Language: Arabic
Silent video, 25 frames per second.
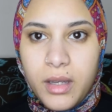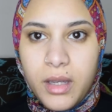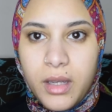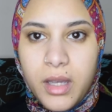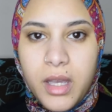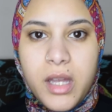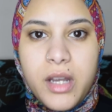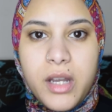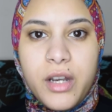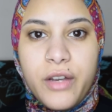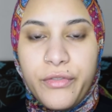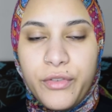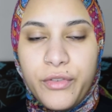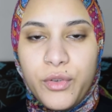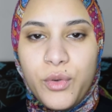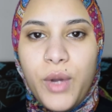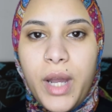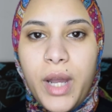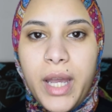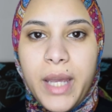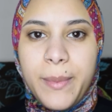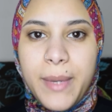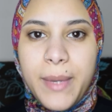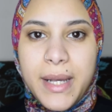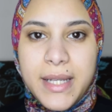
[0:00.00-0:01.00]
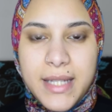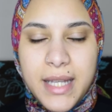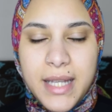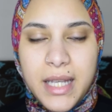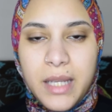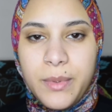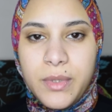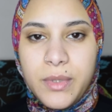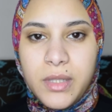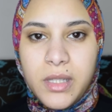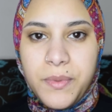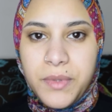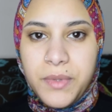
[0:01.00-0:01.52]
الريفيو هيبقى زي
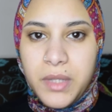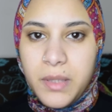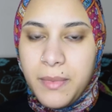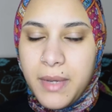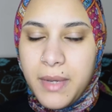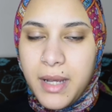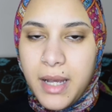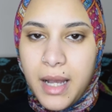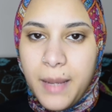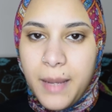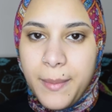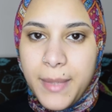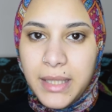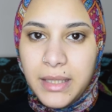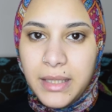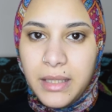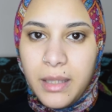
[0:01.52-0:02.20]
بالظبط ما عملت